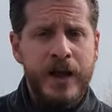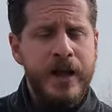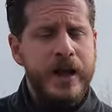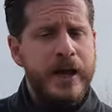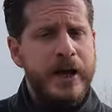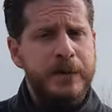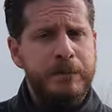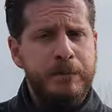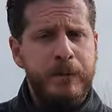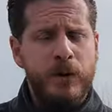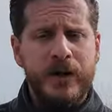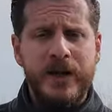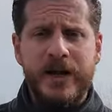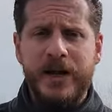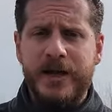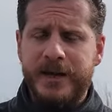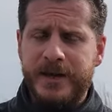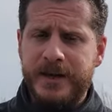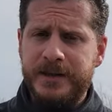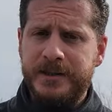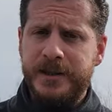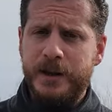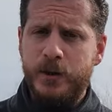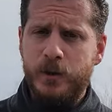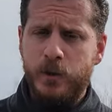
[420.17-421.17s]
es porque en
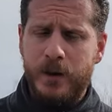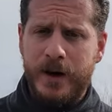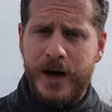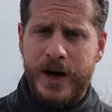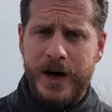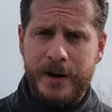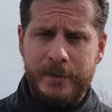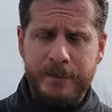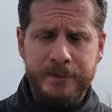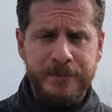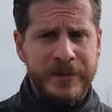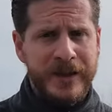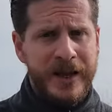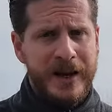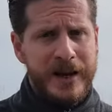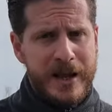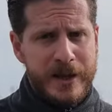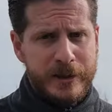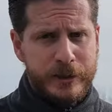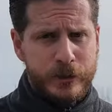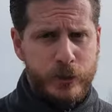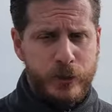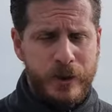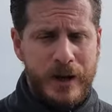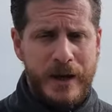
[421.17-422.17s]
este lugar la
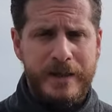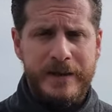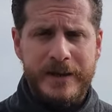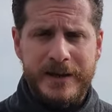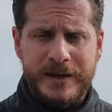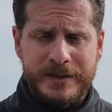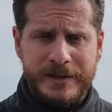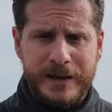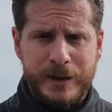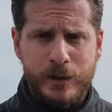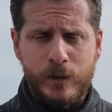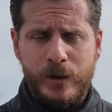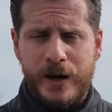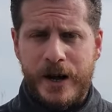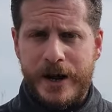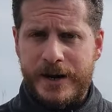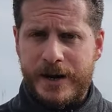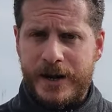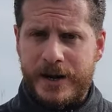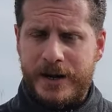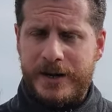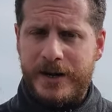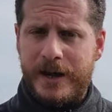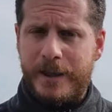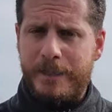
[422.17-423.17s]
ciudad-estado
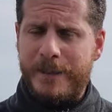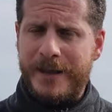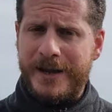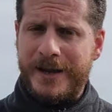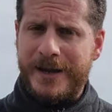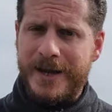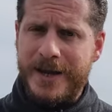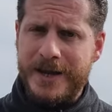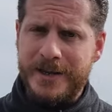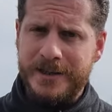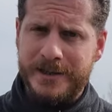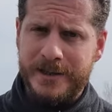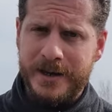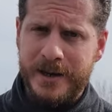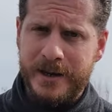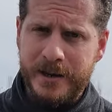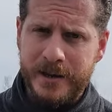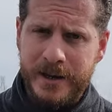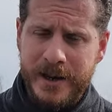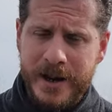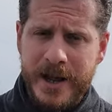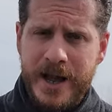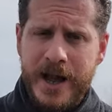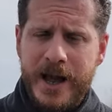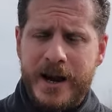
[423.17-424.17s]
cananea de Gezer
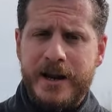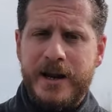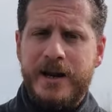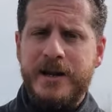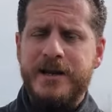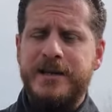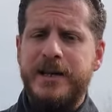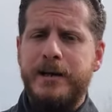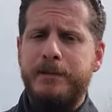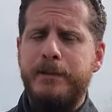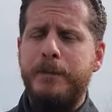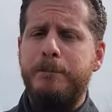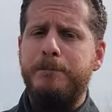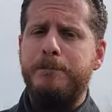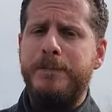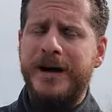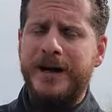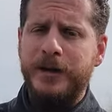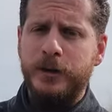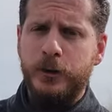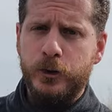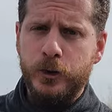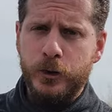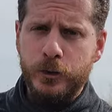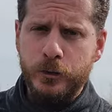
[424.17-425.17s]
realizaba
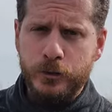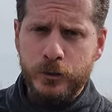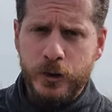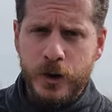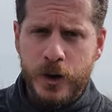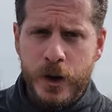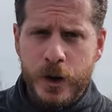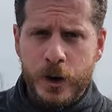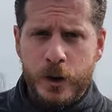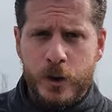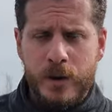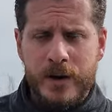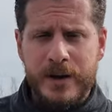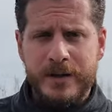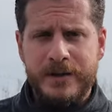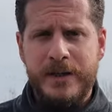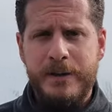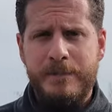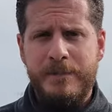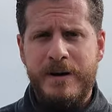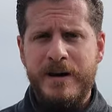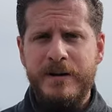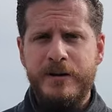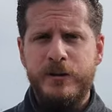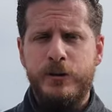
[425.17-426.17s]
pactos con las
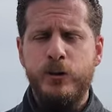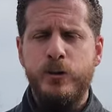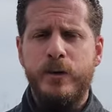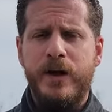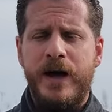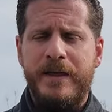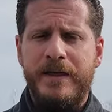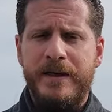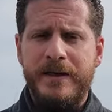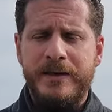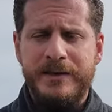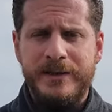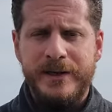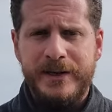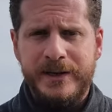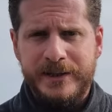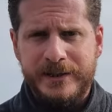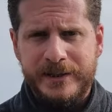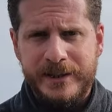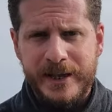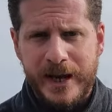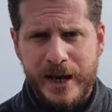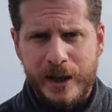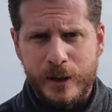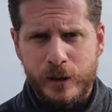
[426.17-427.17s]
demás
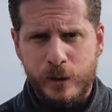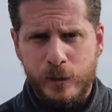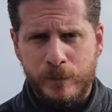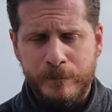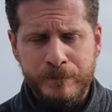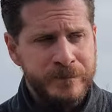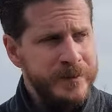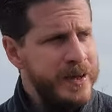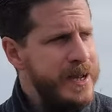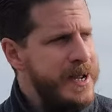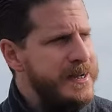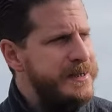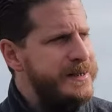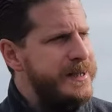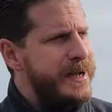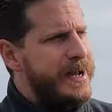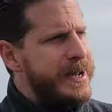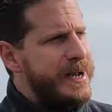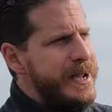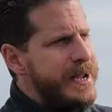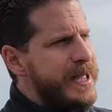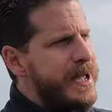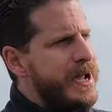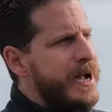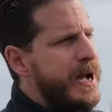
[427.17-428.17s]
ciudades-estado. Se cree que